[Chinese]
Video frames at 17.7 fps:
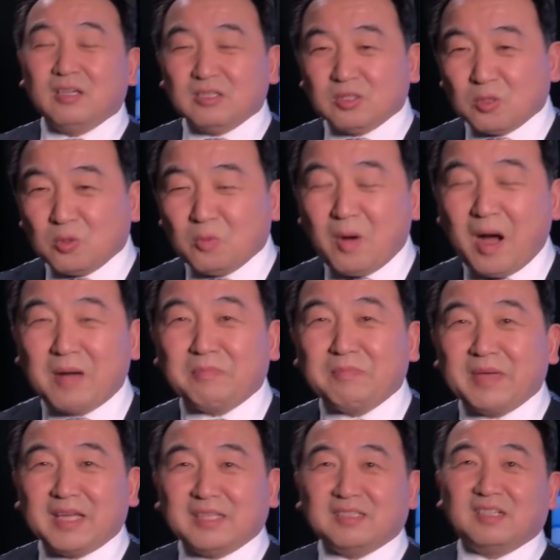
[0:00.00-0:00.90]
纣王
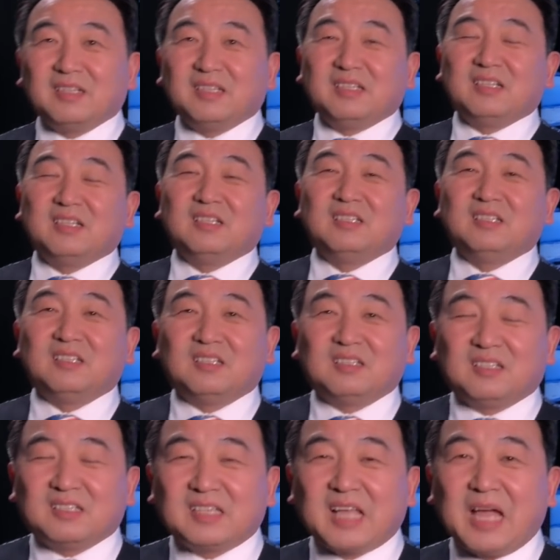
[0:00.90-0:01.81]
变成了一个
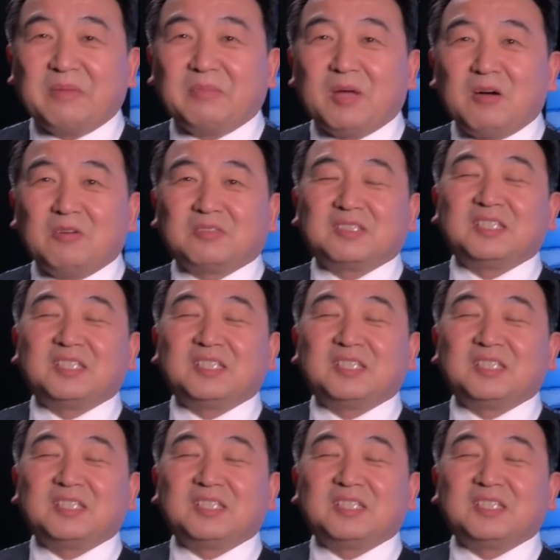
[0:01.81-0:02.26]
恶的代表，